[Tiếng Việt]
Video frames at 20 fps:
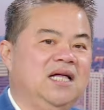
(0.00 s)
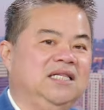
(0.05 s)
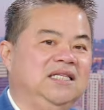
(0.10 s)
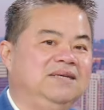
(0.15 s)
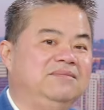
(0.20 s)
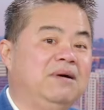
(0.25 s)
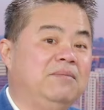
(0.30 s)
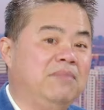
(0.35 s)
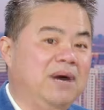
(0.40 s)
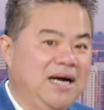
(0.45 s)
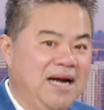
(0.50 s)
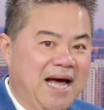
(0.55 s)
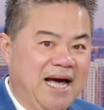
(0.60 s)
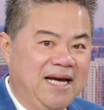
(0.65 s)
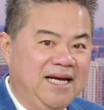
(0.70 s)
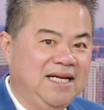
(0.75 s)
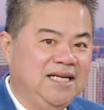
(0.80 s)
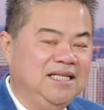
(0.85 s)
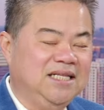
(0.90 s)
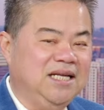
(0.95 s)
Nhưng mà mới
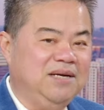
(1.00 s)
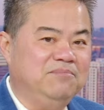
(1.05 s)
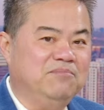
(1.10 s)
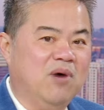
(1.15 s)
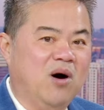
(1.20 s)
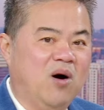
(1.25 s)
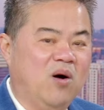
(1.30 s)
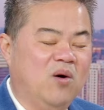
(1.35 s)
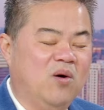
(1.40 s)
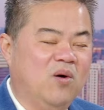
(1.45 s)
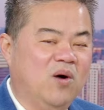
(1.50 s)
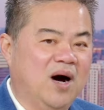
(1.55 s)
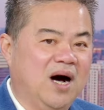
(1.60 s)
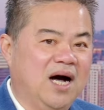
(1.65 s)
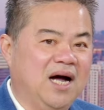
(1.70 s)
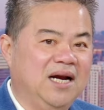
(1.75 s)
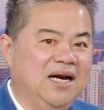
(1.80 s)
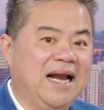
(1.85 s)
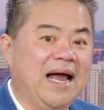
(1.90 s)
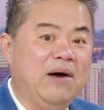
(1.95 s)
đây thì Bộ
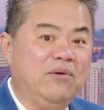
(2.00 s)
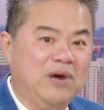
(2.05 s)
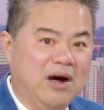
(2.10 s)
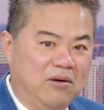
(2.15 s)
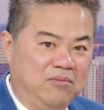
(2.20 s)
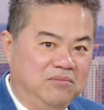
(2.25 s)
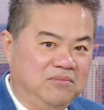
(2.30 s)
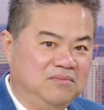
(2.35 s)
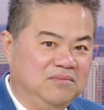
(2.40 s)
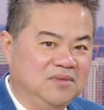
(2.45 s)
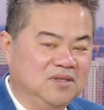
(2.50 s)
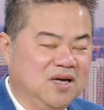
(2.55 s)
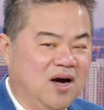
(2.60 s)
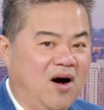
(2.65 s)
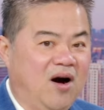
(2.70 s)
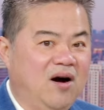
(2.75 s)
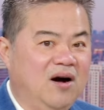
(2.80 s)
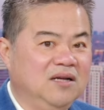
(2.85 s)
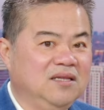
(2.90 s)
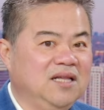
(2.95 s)
Lao động
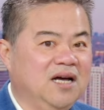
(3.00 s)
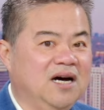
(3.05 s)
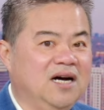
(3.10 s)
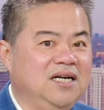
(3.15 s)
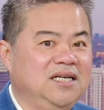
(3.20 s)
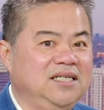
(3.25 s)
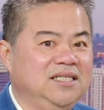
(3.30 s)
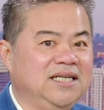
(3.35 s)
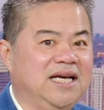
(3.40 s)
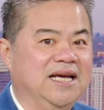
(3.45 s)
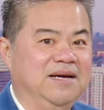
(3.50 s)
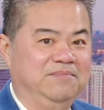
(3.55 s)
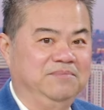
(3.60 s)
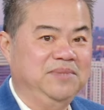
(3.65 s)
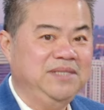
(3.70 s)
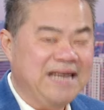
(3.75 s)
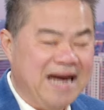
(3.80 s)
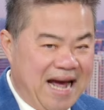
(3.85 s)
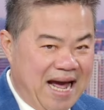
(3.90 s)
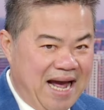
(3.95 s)
có tới kiểm
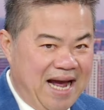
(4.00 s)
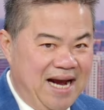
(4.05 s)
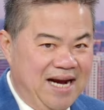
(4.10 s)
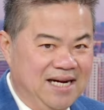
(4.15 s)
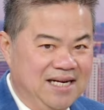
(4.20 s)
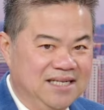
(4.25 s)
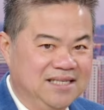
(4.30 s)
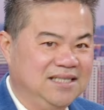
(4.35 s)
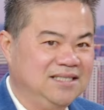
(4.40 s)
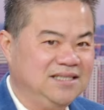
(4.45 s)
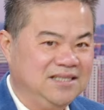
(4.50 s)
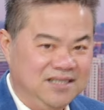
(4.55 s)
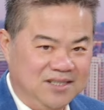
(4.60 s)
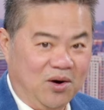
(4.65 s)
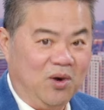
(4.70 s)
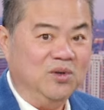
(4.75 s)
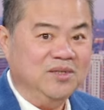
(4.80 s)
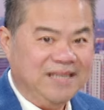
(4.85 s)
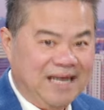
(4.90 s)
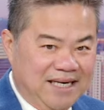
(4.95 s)
tra
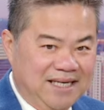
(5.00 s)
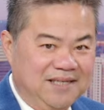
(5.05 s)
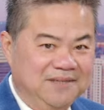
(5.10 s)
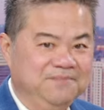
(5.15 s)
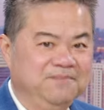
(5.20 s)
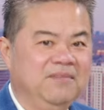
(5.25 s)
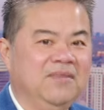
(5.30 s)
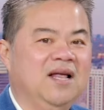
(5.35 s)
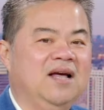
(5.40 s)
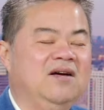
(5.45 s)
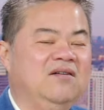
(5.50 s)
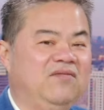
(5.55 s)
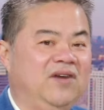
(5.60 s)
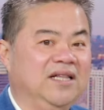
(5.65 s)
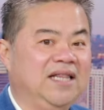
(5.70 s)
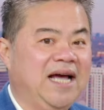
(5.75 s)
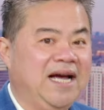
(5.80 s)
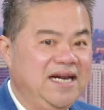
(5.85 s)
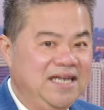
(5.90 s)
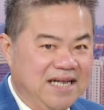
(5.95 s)
sổ sách và
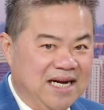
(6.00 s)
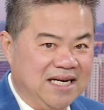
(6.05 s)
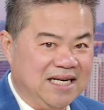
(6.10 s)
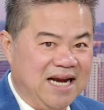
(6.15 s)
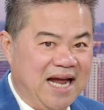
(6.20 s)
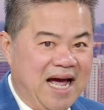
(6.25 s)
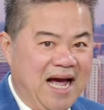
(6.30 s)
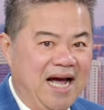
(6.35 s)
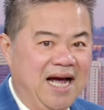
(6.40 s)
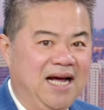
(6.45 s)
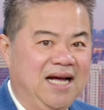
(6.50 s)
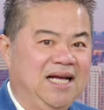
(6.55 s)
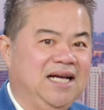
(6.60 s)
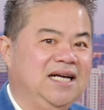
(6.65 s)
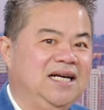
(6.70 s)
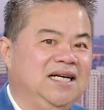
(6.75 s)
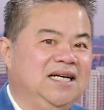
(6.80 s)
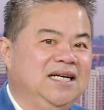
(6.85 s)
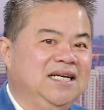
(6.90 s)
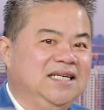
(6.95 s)
thấy rằng là
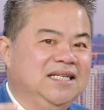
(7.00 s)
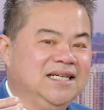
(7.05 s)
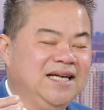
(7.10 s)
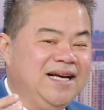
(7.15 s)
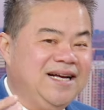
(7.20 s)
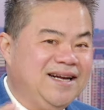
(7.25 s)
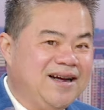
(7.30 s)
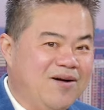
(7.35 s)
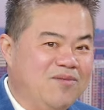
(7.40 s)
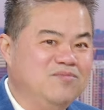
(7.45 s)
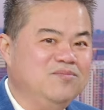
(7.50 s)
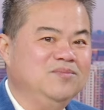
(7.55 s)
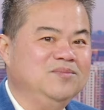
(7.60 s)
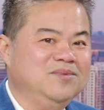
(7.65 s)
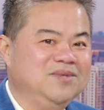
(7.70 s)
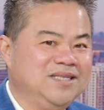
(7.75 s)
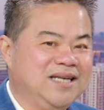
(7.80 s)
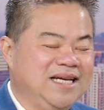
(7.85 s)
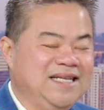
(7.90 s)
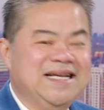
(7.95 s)
cái
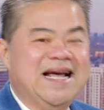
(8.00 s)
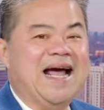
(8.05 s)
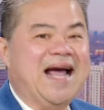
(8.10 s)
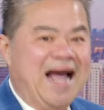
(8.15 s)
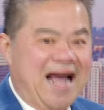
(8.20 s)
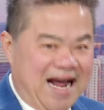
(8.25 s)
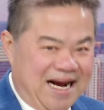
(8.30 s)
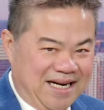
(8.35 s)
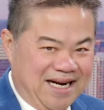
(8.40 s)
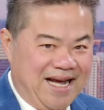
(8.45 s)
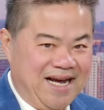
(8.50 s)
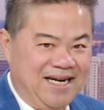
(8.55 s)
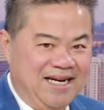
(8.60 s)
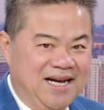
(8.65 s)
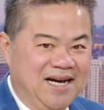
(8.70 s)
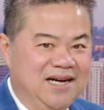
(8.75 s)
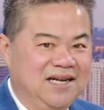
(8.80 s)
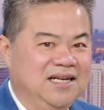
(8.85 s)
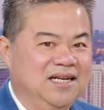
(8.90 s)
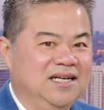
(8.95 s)
nhà hàng này
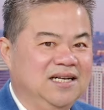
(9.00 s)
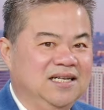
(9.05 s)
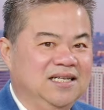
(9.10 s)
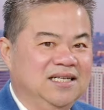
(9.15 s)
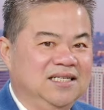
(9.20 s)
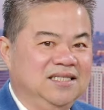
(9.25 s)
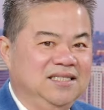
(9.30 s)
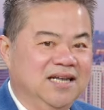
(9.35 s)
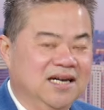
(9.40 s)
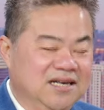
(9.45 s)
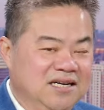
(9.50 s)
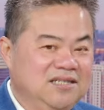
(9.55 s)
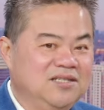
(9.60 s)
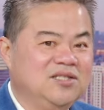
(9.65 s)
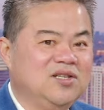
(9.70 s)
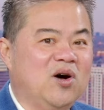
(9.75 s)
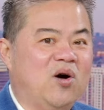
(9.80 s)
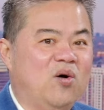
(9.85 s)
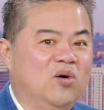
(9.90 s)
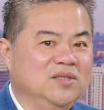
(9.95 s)
đó giữ
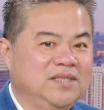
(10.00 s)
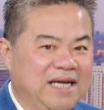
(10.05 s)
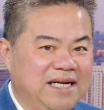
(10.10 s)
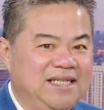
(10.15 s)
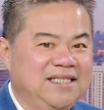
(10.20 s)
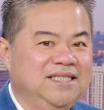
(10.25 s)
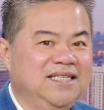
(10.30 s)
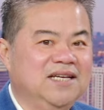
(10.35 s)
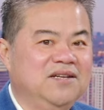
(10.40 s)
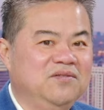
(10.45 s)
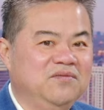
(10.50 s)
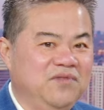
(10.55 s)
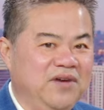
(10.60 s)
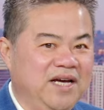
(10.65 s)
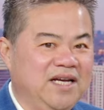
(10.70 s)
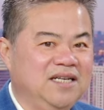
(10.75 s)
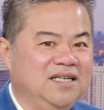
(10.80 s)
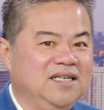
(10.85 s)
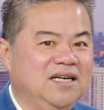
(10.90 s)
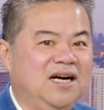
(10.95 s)
sổ sách nhân
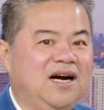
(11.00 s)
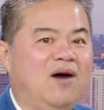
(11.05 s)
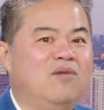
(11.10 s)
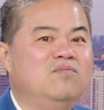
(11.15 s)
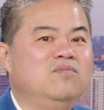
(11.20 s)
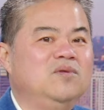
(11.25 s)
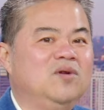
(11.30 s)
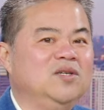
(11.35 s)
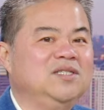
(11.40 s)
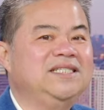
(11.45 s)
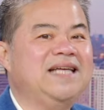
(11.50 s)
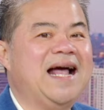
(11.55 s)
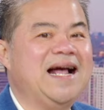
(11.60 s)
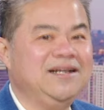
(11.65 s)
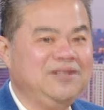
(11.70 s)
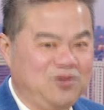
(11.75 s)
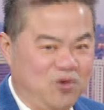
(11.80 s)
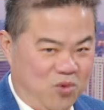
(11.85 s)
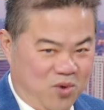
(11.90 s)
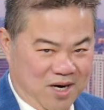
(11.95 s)
viên không có sáng
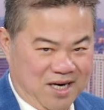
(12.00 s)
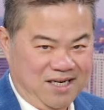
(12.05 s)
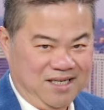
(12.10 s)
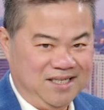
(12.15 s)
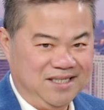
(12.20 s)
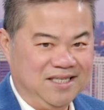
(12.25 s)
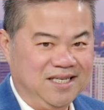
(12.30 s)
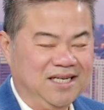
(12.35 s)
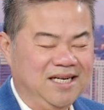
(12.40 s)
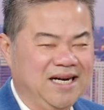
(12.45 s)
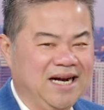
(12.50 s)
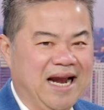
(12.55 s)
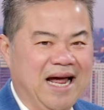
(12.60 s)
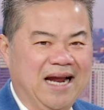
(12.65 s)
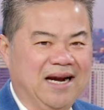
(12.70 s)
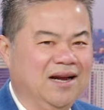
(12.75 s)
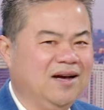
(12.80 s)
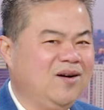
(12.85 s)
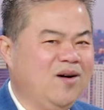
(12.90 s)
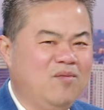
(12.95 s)
sủa, tức là
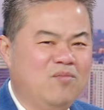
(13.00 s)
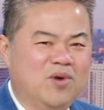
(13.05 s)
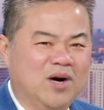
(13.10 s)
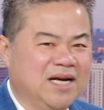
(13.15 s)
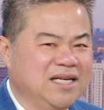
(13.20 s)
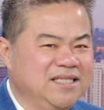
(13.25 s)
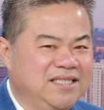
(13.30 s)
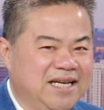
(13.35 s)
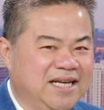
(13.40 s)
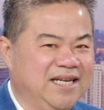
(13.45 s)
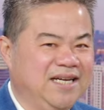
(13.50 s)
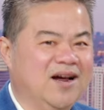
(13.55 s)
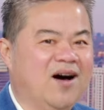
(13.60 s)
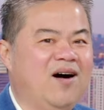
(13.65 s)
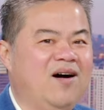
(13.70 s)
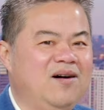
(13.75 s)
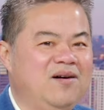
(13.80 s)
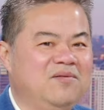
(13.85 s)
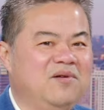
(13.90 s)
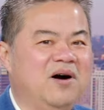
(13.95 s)
nó có một cái gì
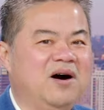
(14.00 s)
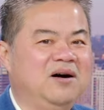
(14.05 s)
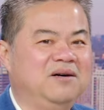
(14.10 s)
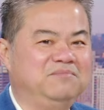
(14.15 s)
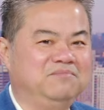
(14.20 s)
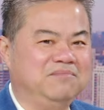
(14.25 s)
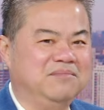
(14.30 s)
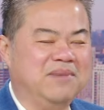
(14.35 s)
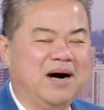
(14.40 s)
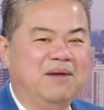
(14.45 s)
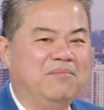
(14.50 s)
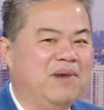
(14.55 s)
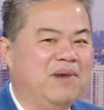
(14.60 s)
đó mờ